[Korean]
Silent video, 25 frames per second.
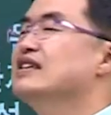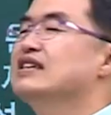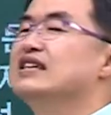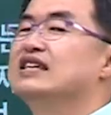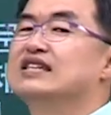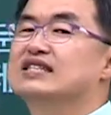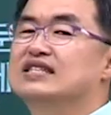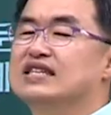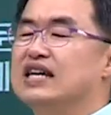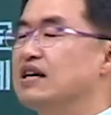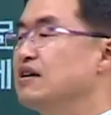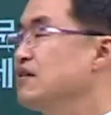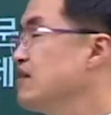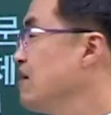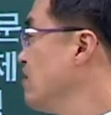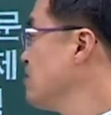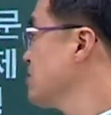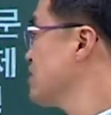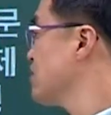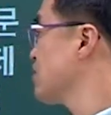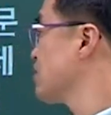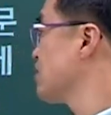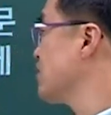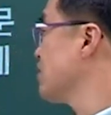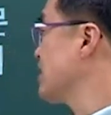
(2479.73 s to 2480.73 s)
이
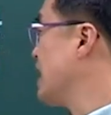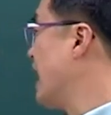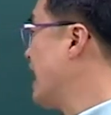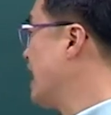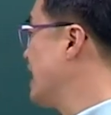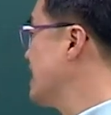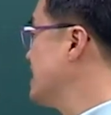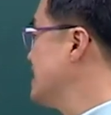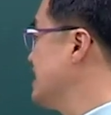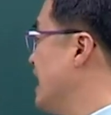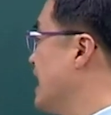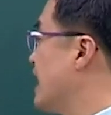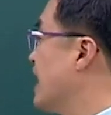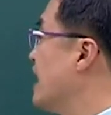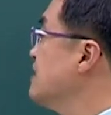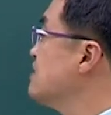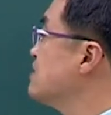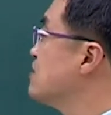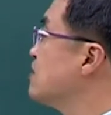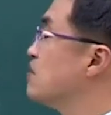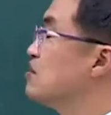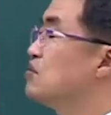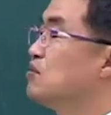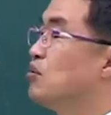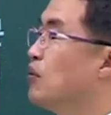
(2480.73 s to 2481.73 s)
상경성도 당의
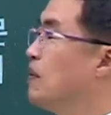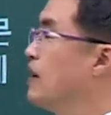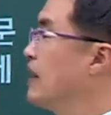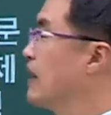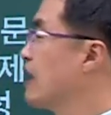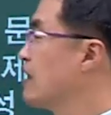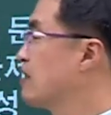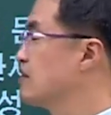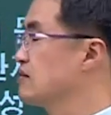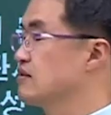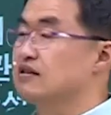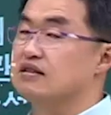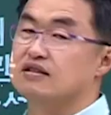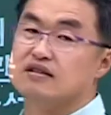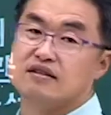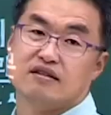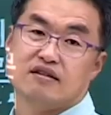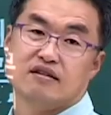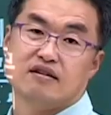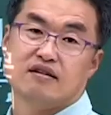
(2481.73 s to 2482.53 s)
장안성을 모방했거든.